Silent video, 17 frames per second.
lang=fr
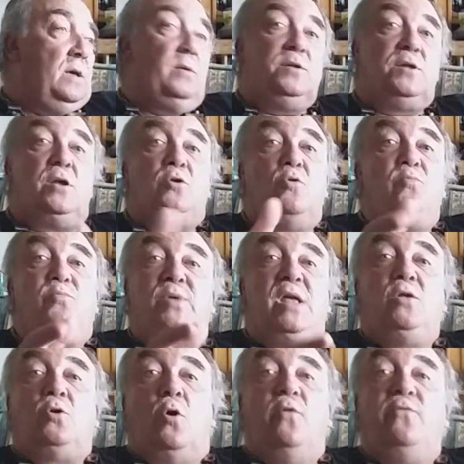c'est une
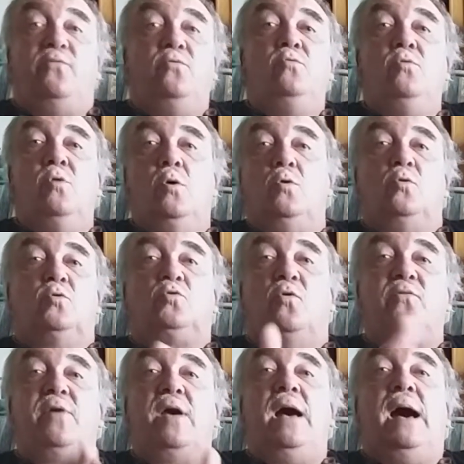petite revue qu'on
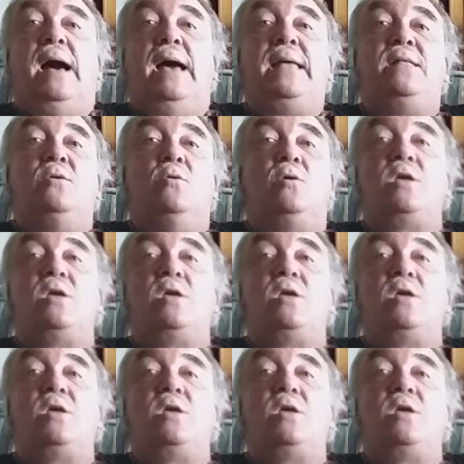trouvait à Rennes